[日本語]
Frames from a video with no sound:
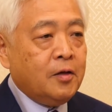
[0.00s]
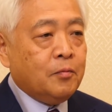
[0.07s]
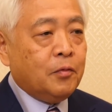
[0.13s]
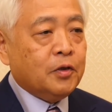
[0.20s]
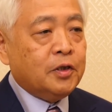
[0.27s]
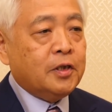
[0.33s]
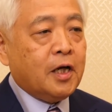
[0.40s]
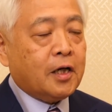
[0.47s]

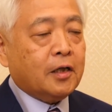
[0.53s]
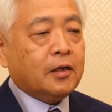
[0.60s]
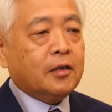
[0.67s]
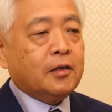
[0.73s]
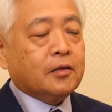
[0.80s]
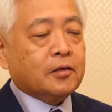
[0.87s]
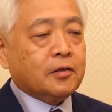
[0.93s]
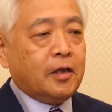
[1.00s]
もう田舎で
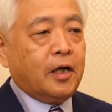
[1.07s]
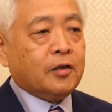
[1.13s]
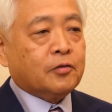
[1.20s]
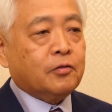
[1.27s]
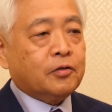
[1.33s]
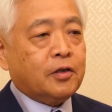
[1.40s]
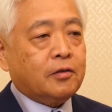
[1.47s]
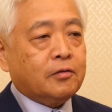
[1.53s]
ですね
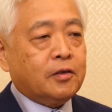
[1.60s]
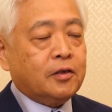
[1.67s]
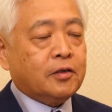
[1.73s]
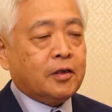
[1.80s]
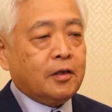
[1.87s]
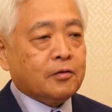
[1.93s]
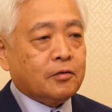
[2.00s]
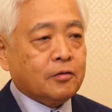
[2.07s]

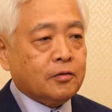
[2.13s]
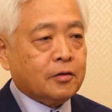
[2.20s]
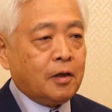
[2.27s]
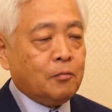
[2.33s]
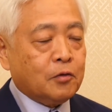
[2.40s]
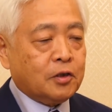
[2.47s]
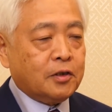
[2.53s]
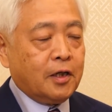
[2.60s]
ソーシャルディスタンス
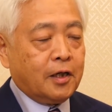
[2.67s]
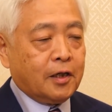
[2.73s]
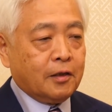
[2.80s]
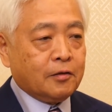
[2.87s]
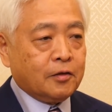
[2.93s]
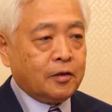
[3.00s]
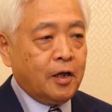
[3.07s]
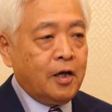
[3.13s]
保ちなが
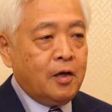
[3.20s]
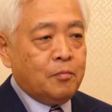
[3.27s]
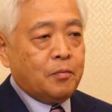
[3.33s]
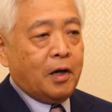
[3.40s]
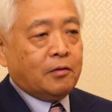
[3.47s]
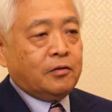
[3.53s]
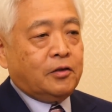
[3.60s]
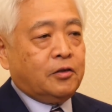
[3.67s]
らっつって
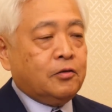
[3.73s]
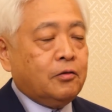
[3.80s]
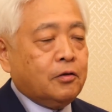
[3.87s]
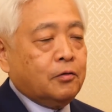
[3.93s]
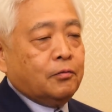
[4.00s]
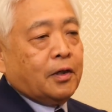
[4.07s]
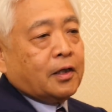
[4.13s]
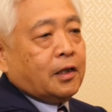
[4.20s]
丸い白
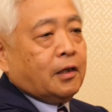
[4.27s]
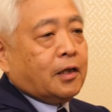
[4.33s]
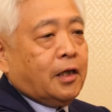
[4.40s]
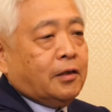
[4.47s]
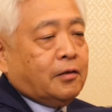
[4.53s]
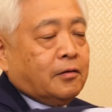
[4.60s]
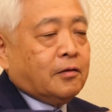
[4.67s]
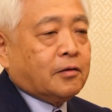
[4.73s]
い輪っかを
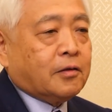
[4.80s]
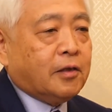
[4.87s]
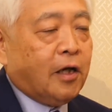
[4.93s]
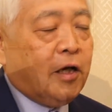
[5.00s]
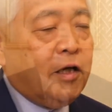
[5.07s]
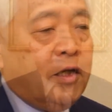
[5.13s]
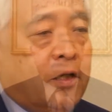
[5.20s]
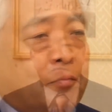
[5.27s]
書いてです
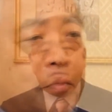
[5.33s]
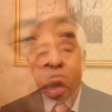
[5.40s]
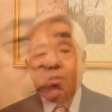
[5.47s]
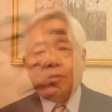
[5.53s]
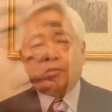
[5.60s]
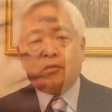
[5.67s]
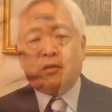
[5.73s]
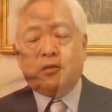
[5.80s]
ねみん
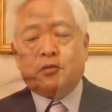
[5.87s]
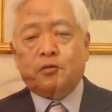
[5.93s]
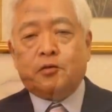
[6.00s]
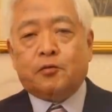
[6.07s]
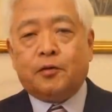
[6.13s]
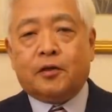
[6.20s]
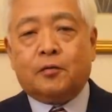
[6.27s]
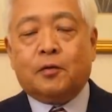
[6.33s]
な椅子に
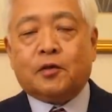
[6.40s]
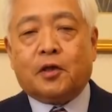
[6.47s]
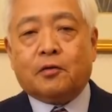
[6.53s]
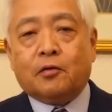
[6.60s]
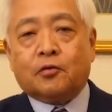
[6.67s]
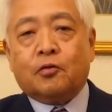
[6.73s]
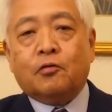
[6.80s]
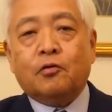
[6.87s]
座ってますけ
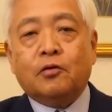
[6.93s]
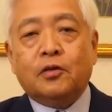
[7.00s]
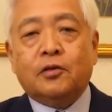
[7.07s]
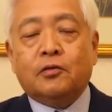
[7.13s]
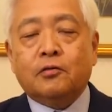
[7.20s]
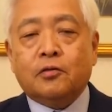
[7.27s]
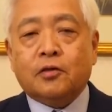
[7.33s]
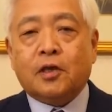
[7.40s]
どその椅
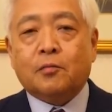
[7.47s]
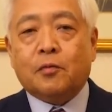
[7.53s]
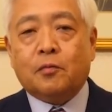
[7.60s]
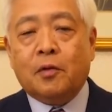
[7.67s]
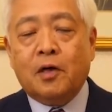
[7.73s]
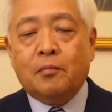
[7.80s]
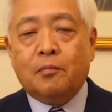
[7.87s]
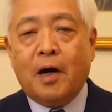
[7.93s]
子すら
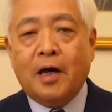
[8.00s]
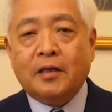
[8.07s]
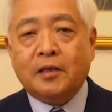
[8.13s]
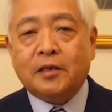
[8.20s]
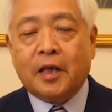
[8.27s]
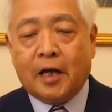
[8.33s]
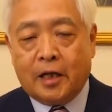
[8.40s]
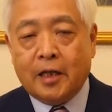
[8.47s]
も満員
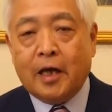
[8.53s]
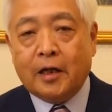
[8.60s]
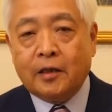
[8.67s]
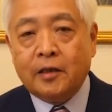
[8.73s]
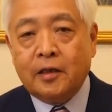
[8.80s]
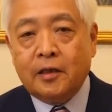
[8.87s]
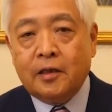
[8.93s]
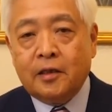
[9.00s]
にならない、
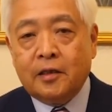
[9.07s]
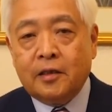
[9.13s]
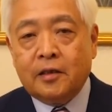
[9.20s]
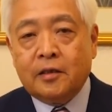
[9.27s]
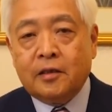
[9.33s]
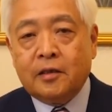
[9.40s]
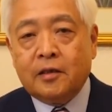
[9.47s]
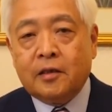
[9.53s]

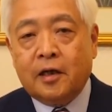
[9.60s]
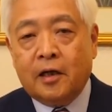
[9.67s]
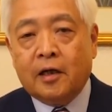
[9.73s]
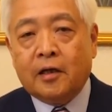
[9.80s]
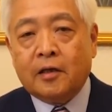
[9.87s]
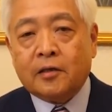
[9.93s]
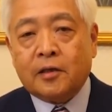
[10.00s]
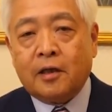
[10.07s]

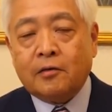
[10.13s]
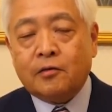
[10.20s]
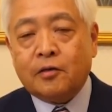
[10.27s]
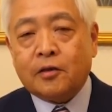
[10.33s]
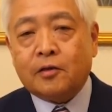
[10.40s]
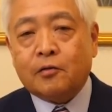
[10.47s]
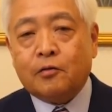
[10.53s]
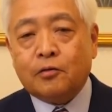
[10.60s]
ええ、30
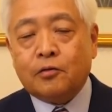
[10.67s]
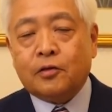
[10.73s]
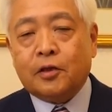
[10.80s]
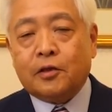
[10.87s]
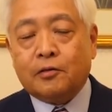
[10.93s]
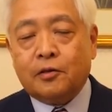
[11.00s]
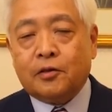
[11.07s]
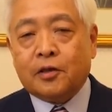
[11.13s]
席50
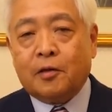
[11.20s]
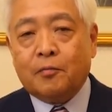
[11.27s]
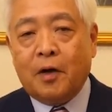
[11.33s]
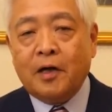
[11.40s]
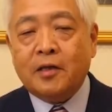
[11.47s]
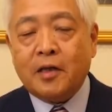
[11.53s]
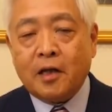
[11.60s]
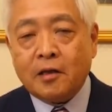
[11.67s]
席の椅子が
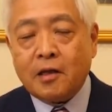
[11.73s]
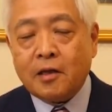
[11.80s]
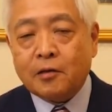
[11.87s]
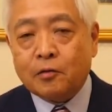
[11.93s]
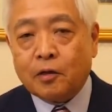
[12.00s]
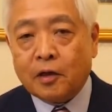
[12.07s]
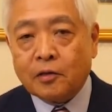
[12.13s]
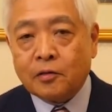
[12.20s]
満員にならな
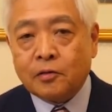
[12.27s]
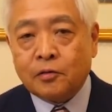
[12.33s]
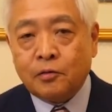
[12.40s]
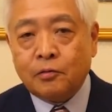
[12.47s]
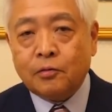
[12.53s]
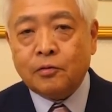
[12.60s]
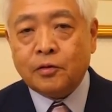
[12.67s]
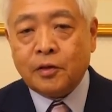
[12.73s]
いような
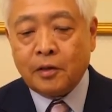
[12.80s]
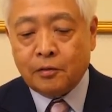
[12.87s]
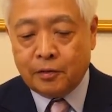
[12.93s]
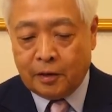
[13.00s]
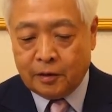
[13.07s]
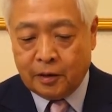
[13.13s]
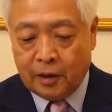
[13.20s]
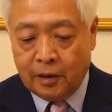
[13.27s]
そういう選挙
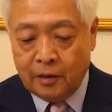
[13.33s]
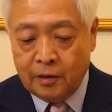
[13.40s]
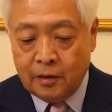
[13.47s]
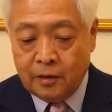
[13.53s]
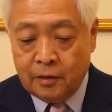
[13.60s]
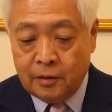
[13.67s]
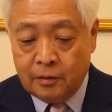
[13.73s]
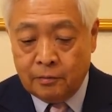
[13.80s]
だった
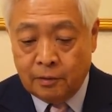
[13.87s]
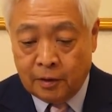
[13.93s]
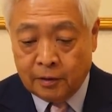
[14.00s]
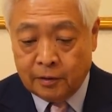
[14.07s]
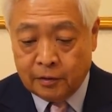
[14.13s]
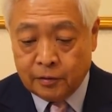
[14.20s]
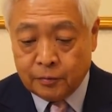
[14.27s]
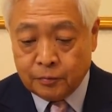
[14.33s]
わ
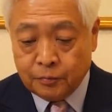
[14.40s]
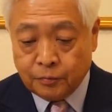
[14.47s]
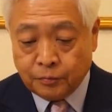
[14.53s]
けです。